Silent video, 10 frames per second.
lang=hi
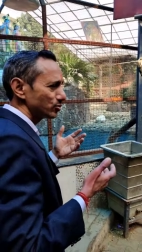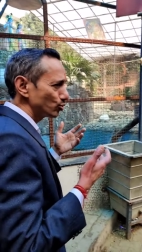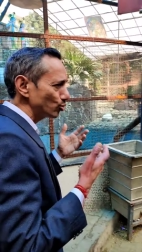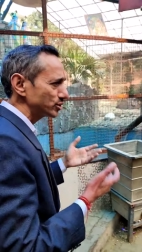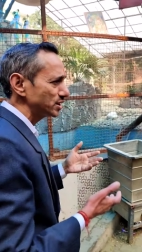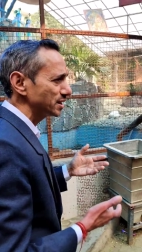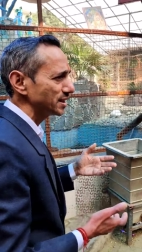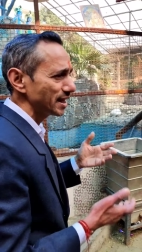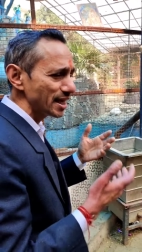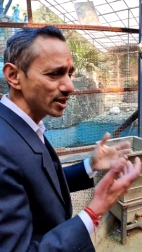दो तीन
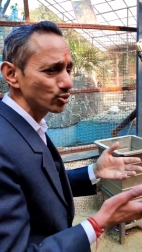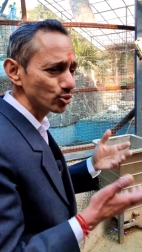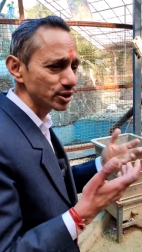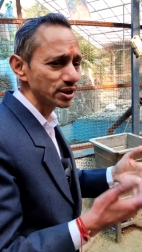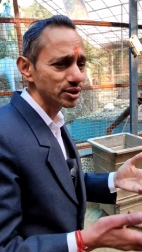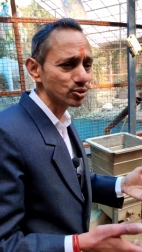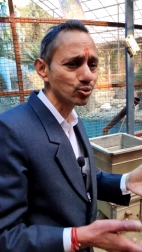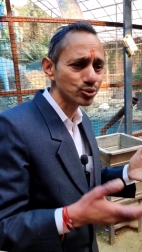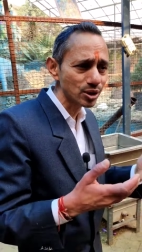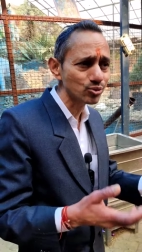दिन एक दो तीन दिन तो
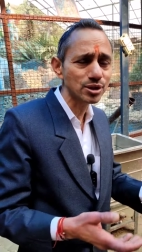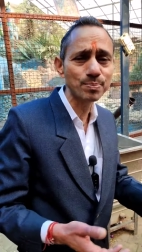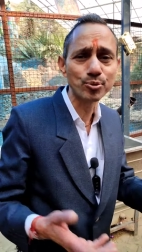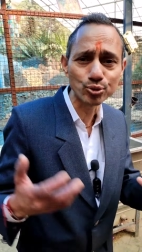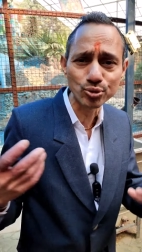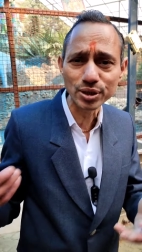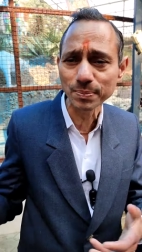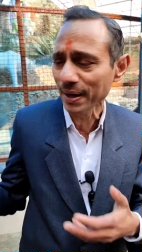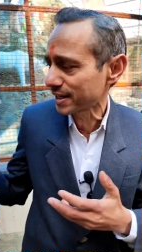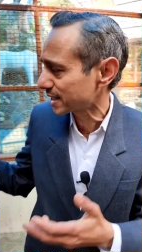कुछ ना कुछ हम पौधों की
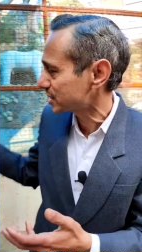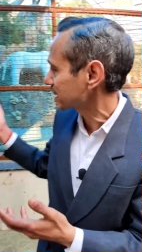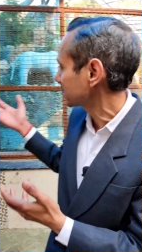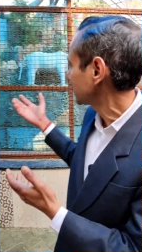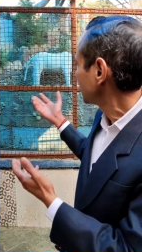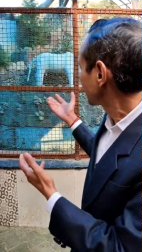प्लांटेशन की